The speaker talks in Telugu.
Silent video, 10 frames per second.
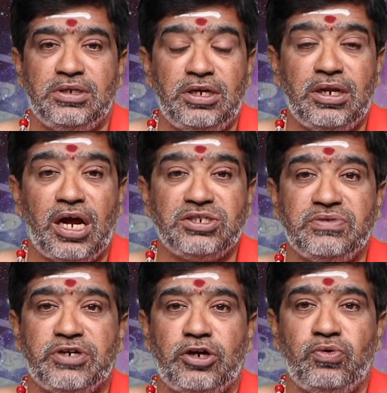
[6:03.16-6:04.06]
ఈ
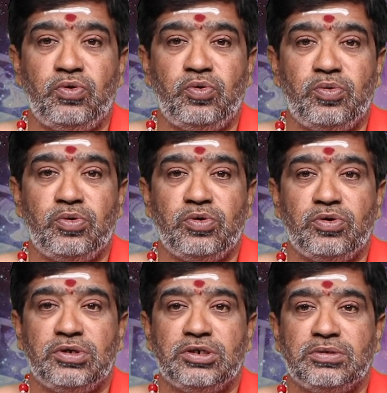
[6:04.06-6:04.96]
రాశి వారు
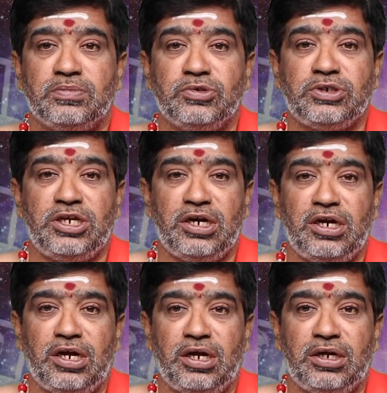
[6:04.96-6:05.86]

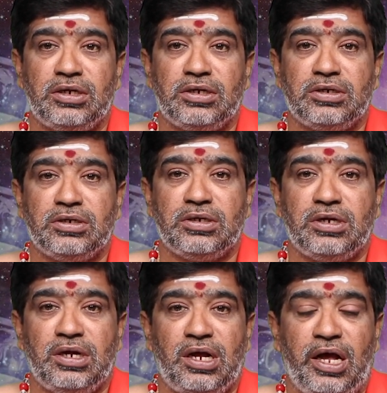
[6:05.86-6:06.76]
ముఖ్యంగా
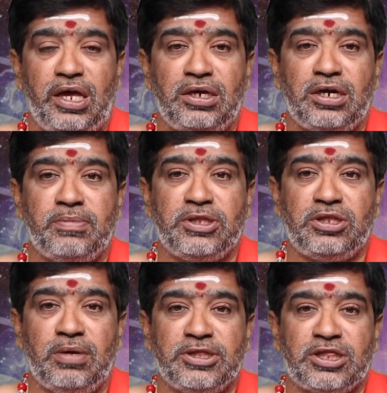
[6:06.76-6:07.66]

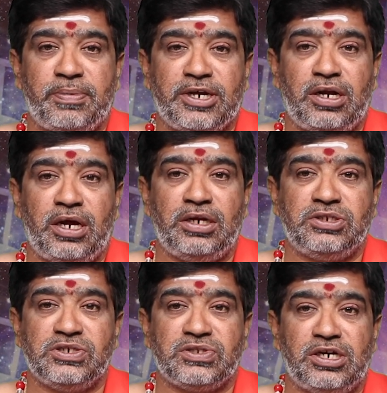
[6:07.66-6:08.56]
ఐకమత్య మంత్ర పఠనాన్ని
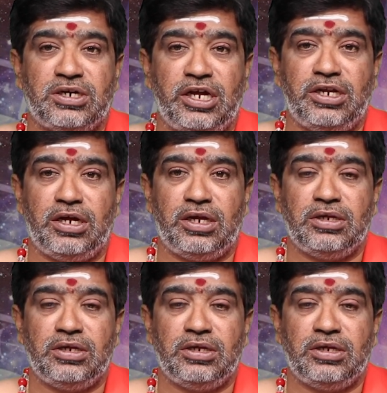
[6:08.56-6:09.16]
చేసినట్లయినా